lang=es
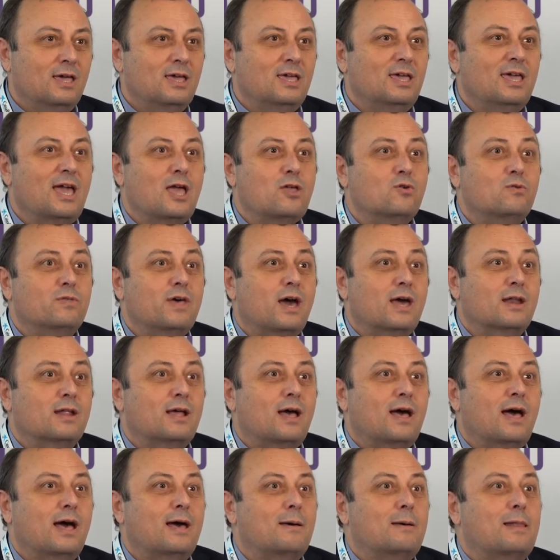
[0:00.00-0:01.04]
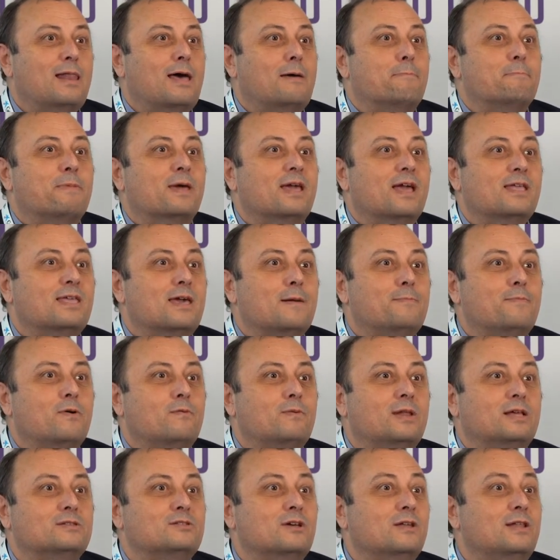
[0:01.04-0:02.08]
y ayudar a las pequeñas
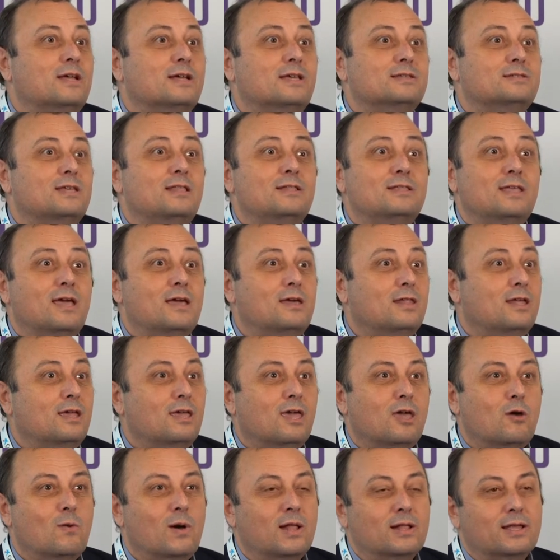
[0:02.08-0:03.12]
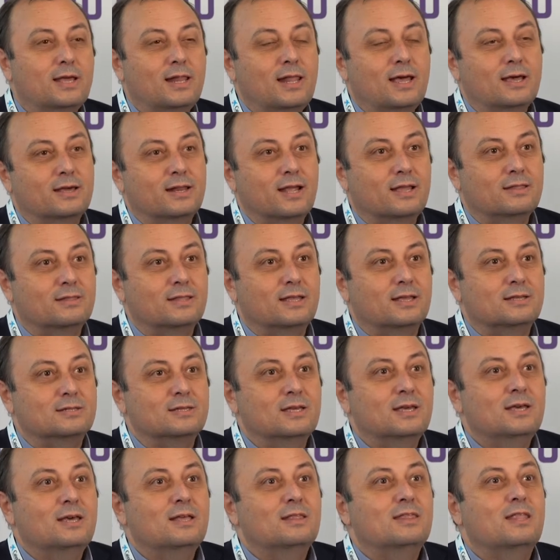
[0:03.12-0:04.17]
poblaciones que se integren igual que las grandes,
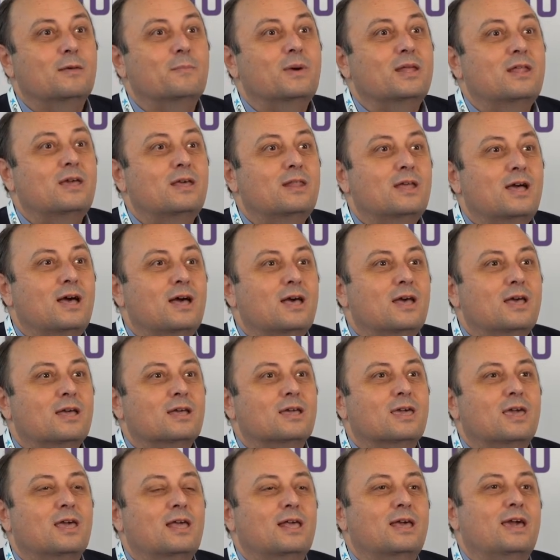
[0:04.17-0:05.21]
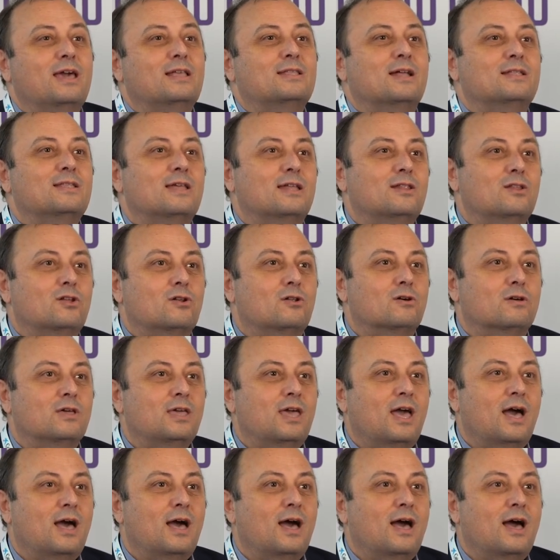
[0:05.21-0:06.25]
de manera que esta
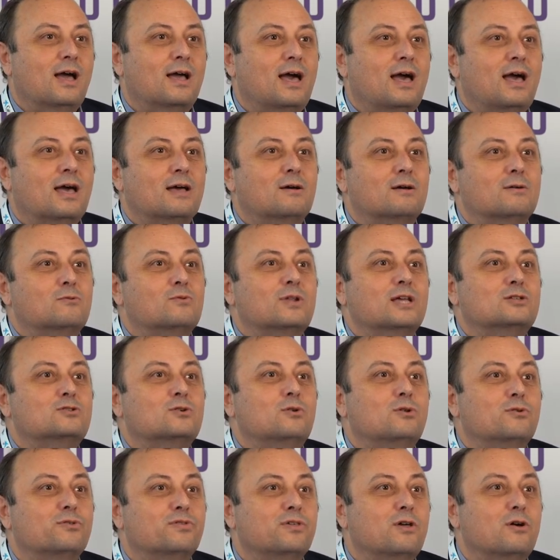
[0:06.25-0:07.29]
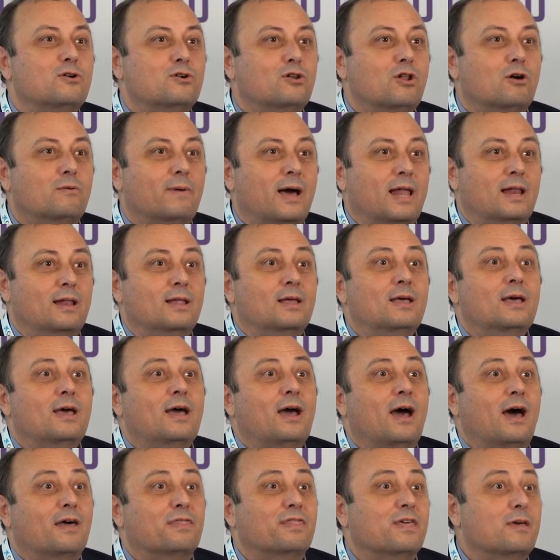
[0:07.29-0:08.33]
tecnología haga una solución global.
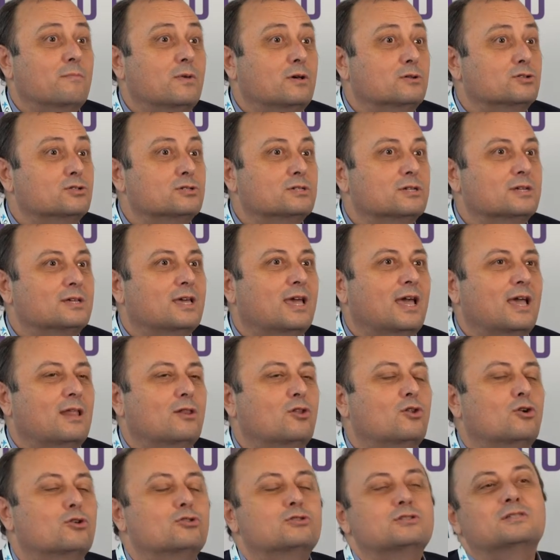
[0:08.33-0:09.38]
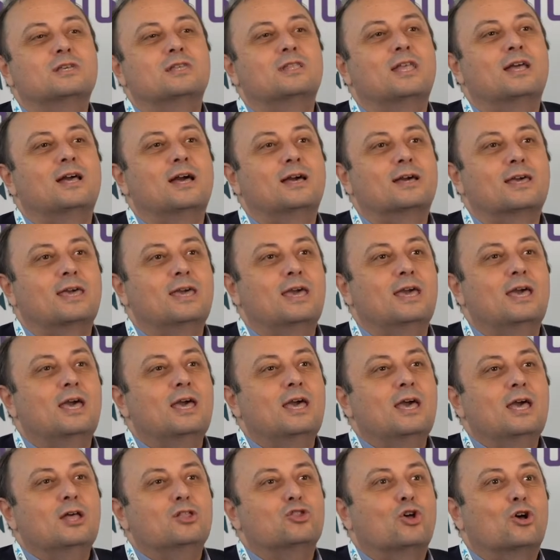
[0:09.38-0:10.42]
Hacemos que no se tenga que
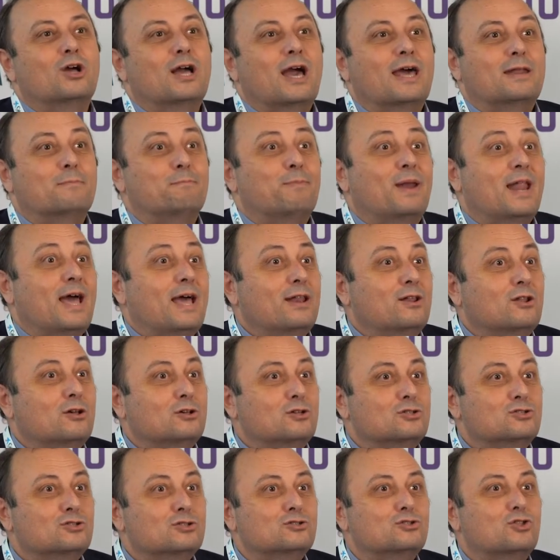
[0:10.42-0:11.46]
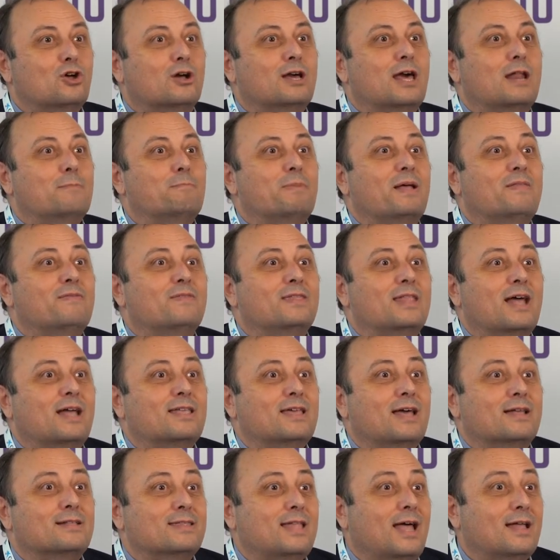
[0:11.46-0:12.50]
tocar planos, tocar
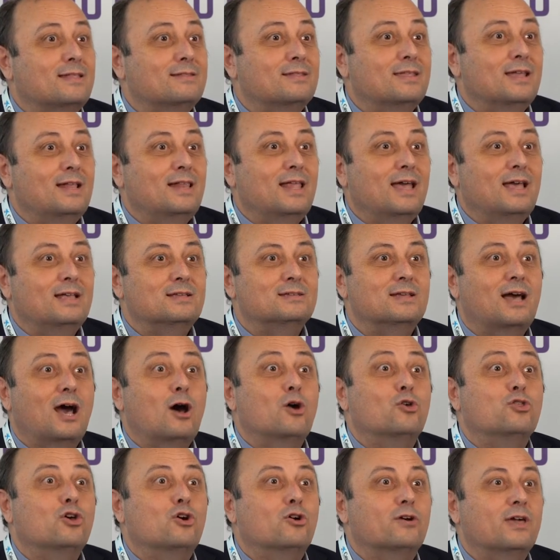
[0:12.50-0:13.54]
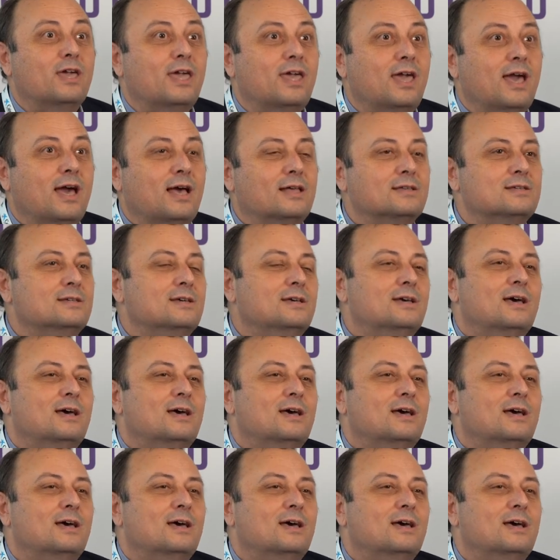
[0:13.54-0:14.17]
pantallas táctiles, audio guía...